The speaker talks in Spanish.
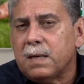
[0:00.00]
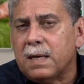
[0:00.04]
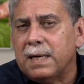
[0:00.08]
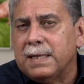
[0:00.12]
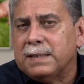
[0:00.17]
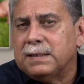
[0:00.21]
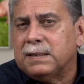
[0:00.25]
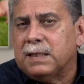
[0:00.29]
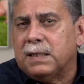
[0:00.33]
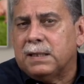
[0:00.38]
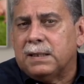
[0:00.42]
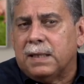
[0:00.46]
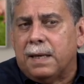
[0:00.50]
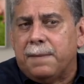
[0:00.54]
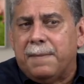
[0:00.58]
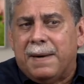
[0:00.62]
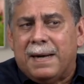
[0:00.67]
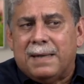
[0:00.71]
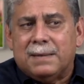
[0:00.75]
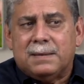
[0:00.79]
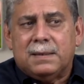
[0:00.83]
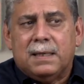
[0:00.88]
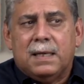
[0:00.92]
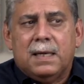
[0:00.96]
en
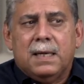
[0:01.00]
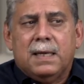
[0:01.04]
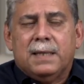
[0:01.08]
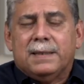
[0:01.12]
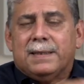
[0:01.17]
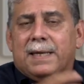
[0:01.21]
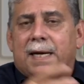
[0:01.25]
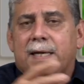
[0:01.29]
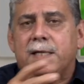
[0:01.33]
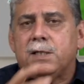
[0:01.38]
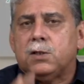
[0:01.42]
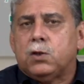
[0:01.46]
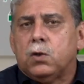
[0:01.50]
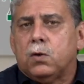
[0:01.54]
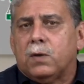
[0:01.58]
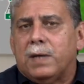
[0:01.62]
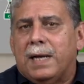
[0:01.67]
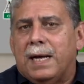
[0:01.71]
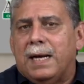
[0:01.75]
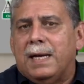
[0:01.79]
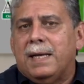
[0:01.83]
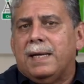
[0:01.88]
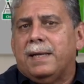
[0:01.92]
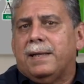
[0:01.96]
sistemas
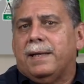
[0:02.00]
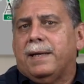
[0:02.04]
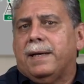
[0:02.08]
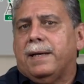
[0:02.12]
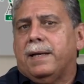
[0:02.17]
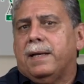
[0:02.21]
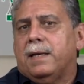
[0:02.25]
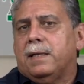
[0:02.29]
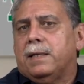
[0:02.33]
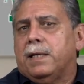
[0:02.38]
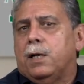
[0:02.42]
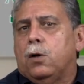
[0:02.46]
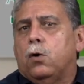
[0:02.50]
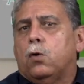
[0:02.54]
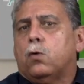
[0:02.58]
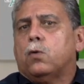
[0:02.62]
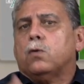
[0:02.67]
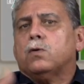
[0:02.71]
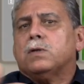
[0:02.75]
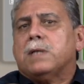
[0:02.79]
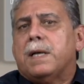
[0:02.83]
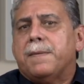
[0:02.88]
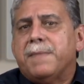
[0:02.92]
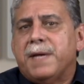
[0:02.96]
tradicionales de, los
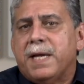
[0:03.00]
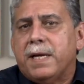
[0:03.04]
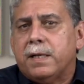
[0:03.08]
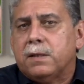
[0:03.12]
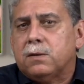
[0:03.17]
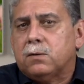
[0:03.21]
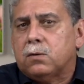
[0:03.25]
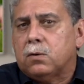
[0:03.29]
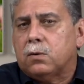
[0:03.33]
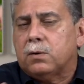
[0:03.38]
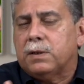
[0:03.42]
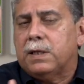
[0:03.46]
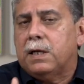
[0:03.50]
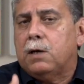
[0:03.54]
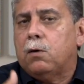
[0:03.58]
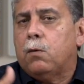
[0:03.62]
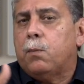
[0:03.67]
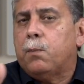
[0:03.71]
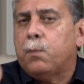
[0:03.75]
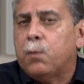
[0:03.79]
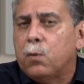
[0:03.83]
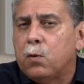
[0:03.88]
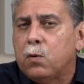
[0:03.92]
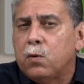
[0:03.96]
cruzamientos, de
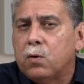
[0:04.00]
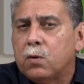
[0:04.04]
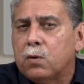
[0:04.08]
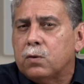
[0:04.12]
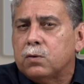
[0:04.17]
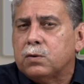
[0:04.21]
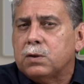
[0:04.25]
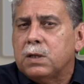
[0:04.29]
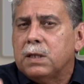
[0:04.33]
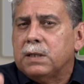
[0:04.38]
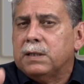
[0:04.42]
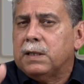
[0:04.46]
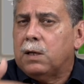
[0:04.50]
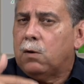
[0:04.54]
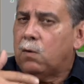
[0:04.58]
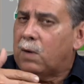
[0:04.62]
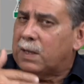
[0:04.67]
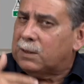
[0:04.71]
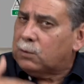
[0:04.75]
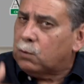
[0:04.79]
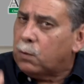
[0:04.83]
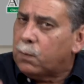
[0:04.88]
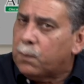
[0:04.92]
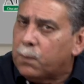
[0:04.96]
los puros, de
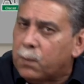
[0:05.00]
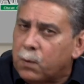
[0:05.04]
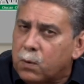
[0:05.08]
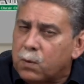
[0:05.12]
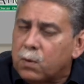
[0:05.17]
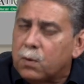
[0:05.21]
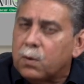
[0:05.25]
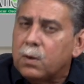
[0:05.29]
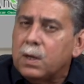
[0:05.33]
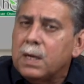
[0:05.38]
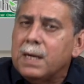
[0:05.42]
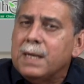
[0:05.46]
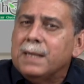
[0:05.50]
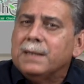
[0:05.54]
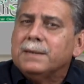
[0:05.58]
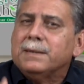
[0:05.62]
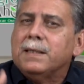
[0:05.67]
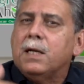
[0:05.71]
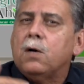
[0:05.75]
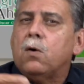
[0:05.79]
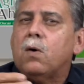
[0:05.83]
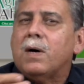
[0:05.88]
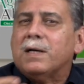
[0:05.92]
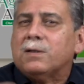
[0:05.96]
los atos puros,
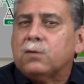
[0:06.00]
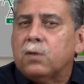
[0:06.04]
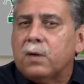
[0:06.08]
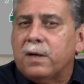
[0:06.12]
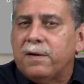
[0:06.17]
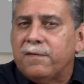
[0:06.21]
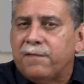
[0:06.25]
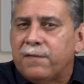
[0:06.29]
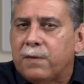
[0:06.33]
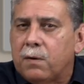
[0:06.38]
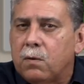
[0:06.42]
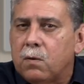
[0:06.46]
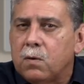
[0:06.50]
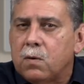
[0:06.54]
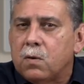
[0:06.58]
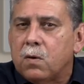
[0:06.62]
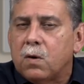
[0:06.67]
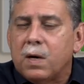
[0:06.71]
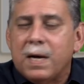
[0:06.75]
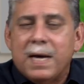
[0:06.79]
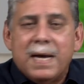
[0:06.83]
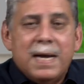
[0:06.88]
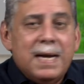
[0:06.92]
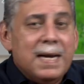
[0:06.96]
de los atos
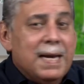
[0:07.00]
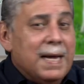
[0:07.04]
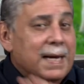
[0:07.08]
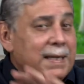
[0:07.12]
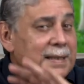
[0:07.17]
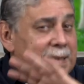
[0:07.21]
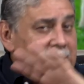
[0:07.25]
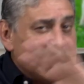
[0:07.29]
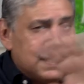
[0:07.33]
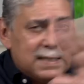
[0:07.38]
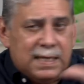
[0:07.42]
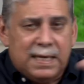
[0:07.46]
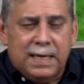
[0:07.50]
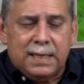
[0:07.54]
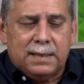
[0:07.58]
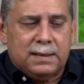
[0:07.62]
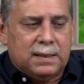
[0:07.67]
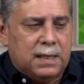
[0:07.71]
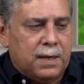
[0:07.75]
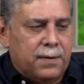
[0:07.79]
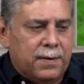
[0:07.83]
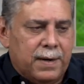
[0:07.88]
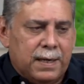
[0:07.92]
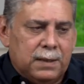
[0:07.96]
F1. La gente sigue
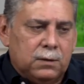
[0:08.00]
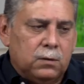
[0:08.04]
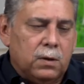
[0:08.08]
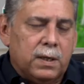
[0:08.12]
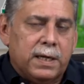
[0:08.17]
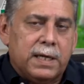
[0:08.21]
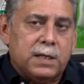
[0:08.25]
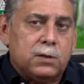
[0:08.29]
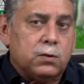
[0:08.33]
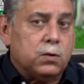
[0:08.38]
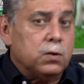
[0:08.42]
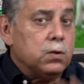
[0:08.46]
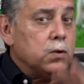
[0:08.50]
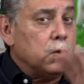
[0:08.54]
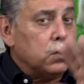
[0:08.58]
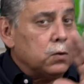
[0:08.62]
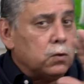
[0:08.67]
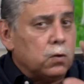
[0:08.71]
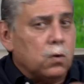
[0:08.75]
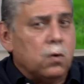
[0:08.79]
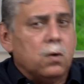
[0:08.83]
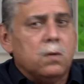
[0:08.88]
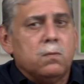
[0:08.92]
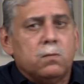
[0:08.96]
trabajando en eso y
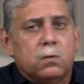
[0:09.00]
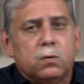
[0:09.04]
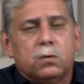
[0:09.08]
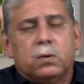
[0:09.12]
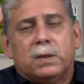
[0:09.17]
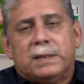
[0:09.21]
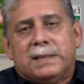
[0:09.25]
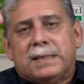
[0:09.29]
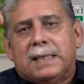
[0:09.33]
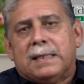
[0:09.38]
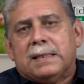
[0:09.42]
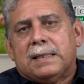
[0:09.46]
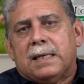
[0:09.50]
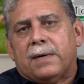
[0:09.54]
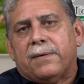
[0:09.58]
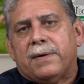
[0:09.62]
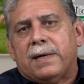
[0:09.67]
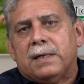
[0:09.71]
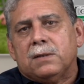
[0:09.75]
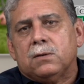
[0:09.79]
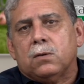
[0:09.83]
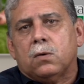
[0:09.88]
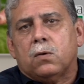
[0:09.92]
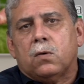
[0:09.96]
no todo el mundo está
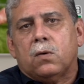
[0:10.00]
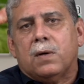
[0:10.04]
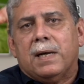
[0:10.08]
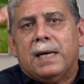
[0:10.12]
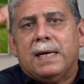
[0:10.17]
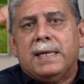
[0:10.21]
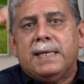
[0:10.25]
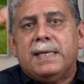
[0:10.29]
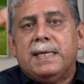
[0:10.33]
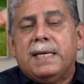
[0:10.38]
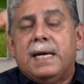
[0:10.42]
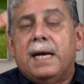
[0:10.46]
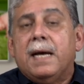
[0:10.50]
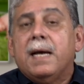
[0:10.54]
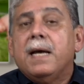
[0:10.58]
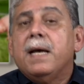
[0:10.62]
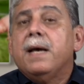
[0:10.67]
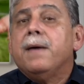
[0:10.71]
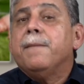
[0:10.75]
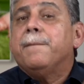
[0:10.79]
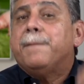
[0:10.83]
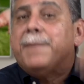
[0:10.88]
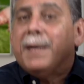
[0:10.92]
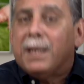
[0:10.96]
trabajando con la línea,
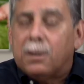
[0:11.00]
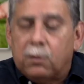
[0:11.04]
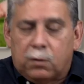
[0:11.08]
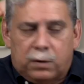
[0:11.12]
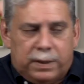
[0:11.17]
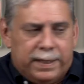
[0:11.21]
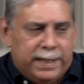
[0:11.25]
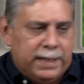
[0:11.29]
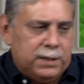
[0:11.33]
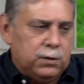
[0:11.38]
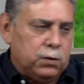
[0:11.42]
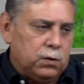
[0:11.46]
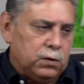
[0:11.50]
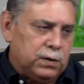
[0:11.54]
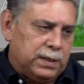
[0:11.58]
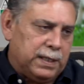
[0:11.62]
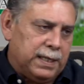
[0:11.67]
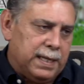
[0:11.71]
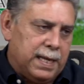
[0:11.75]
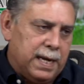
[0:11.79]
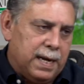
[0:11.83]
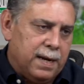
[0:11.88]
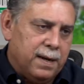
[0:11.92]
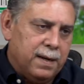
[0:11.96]
pero de eso
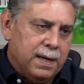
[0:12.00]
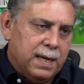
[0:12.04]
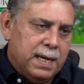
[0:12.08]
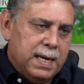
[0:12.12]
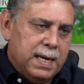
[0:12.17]
se da.